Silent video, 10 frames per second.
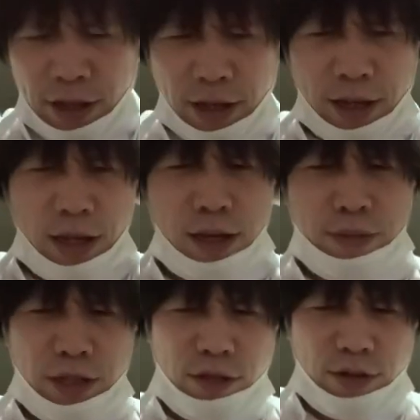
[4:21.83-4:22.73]
えー、
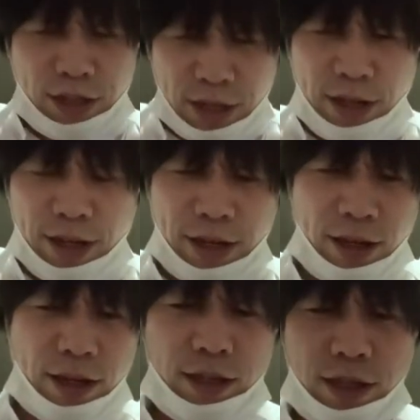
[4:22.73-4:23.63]
まずはね、
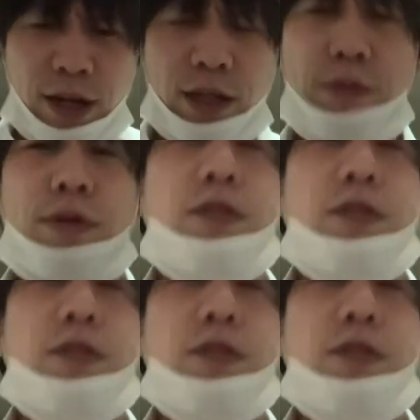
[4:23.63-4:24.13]
えー、じゃあ始め